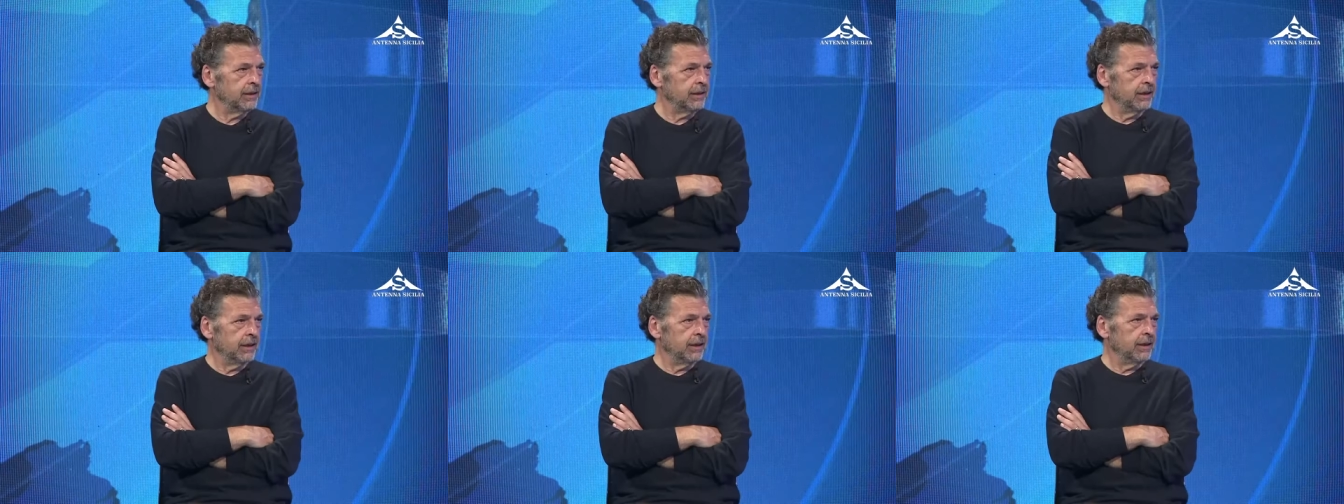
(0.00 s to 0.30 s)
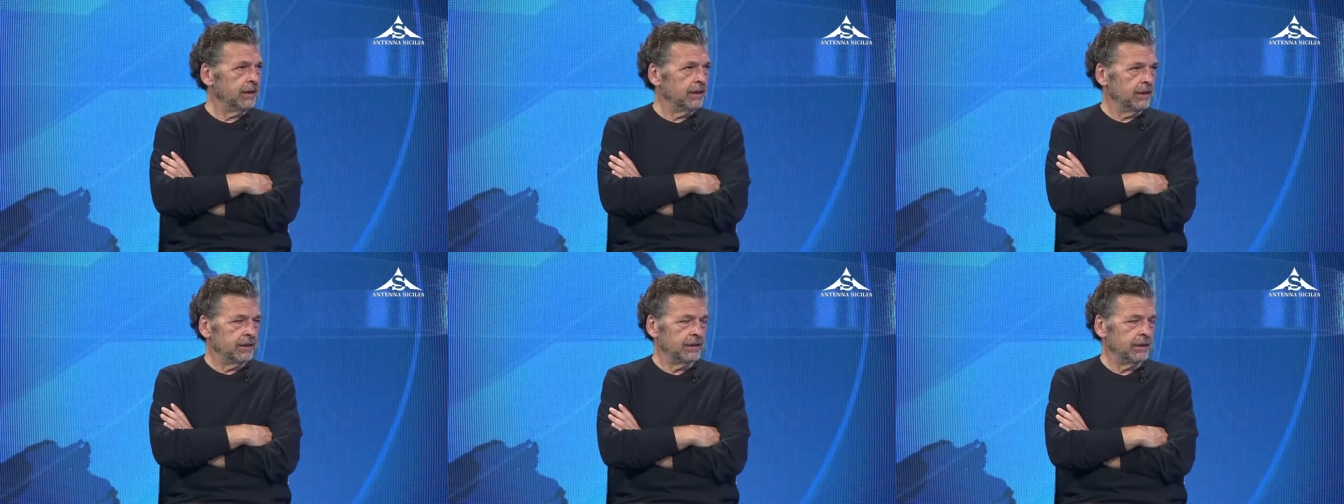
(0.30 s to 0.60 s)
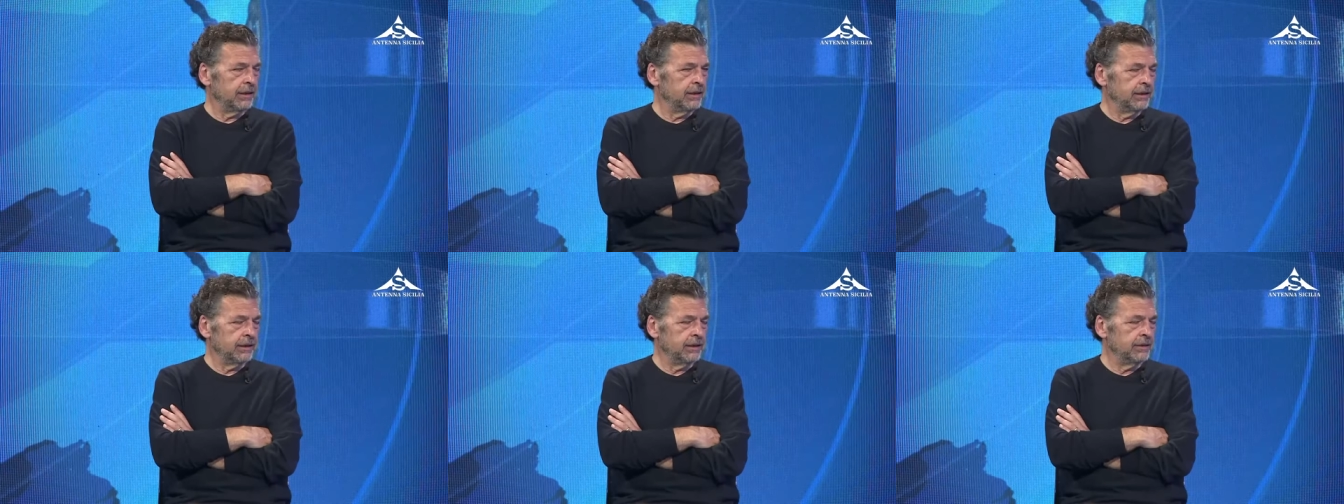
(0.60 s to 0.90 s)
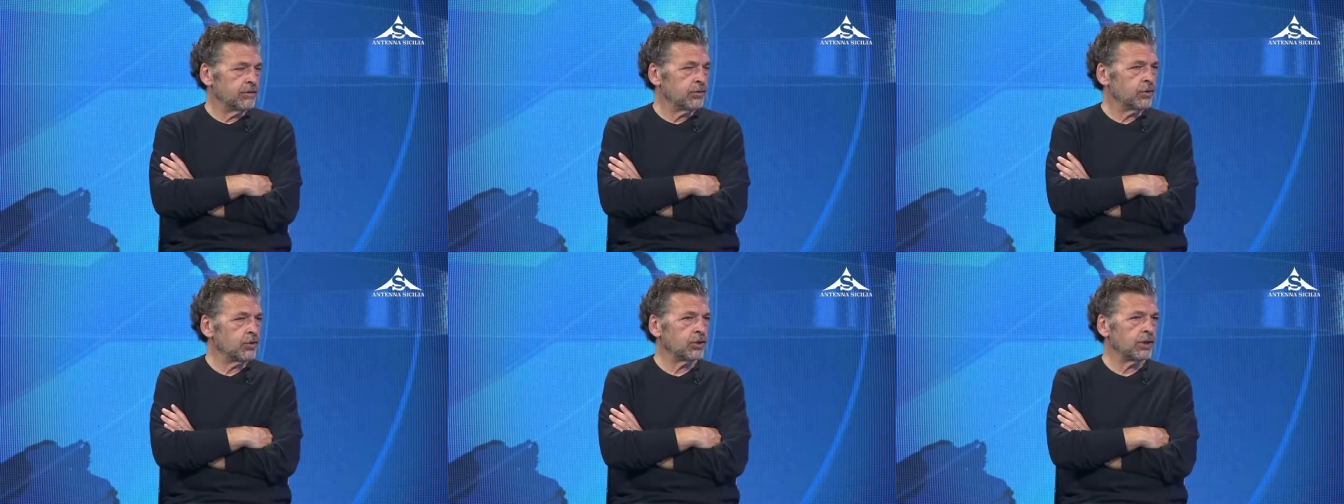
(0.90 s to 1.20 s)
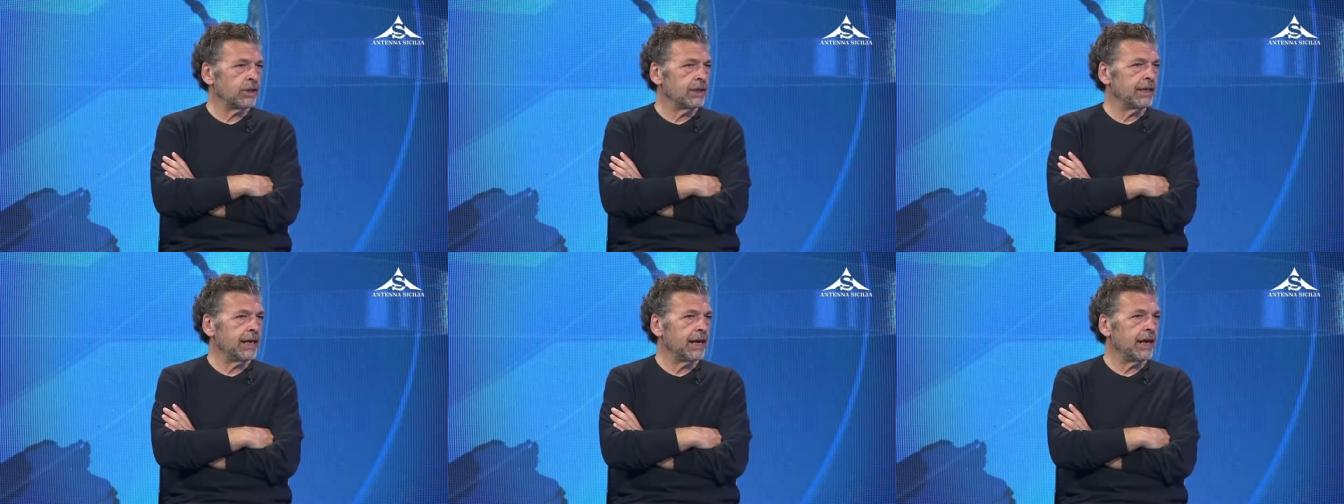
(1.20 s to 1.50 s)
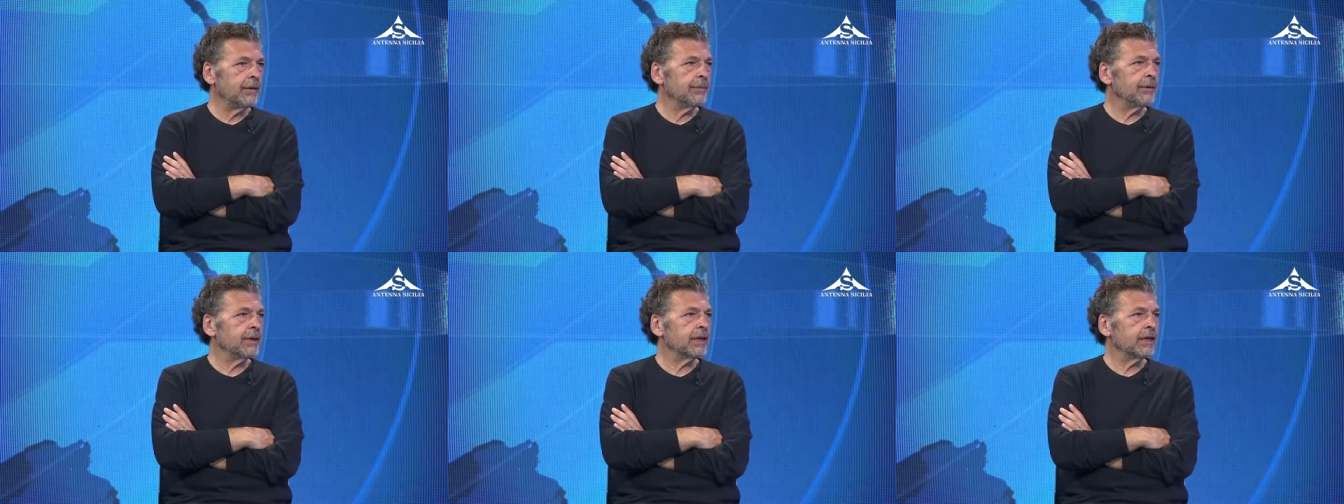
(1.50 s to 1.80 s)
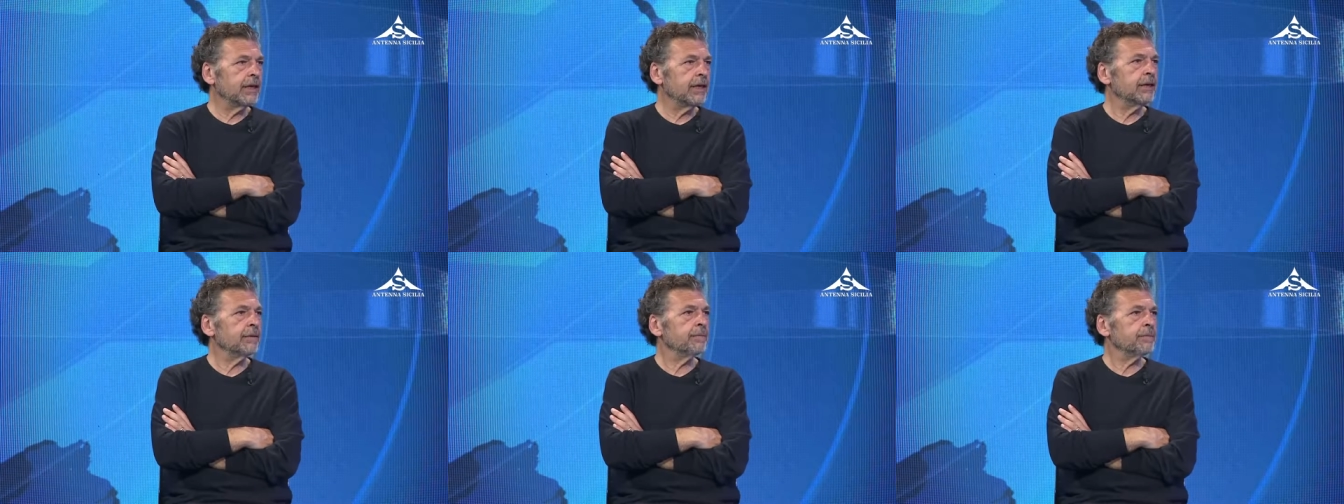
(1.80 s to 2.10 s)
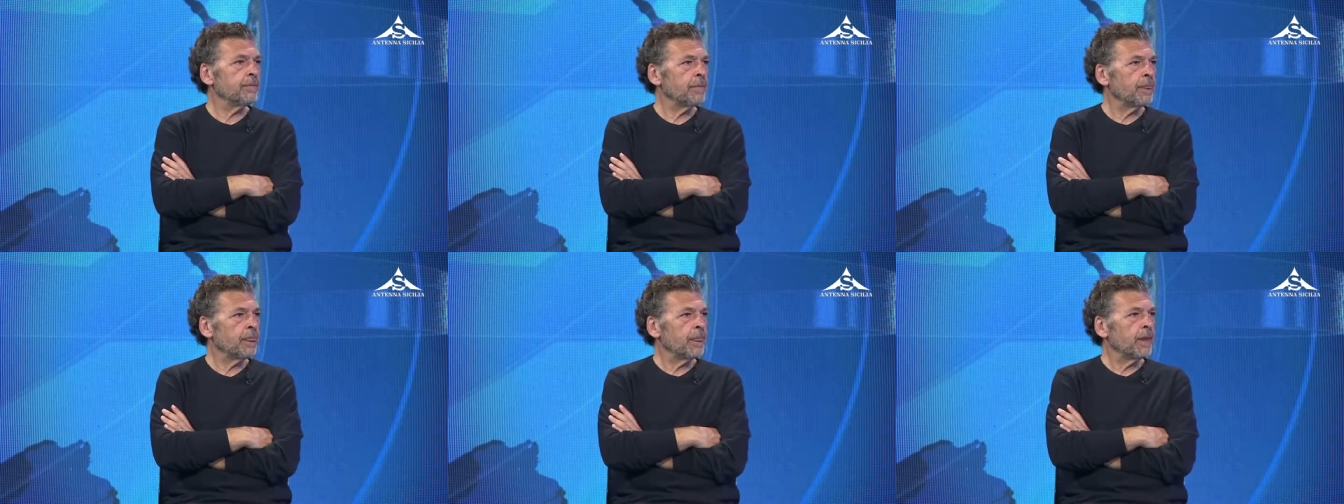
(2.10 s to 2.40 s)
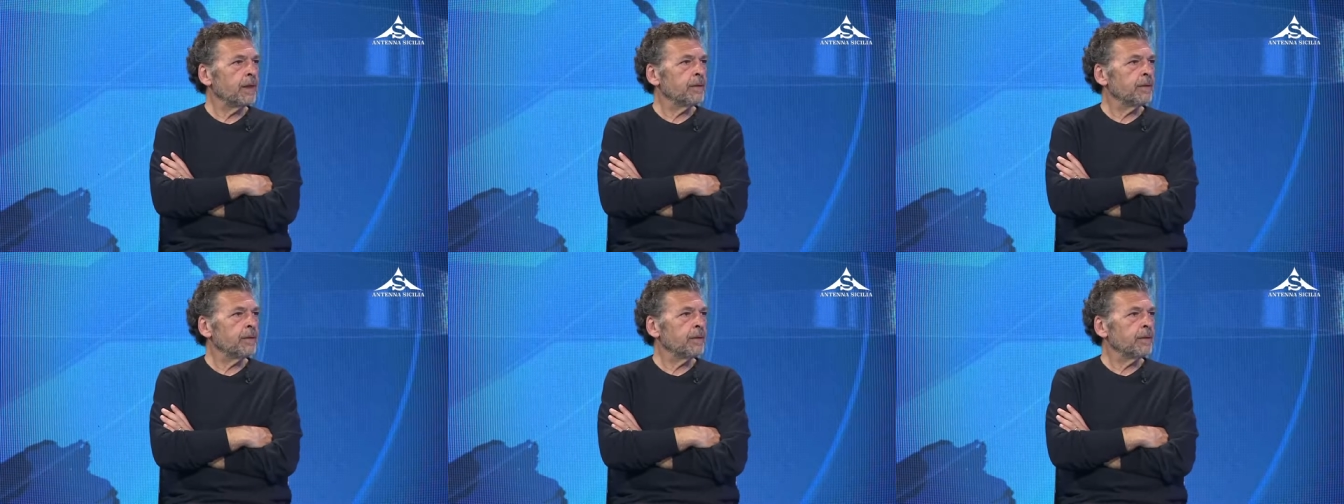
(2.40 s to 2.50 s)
sì. in società. Ma poi il teatro perché... come è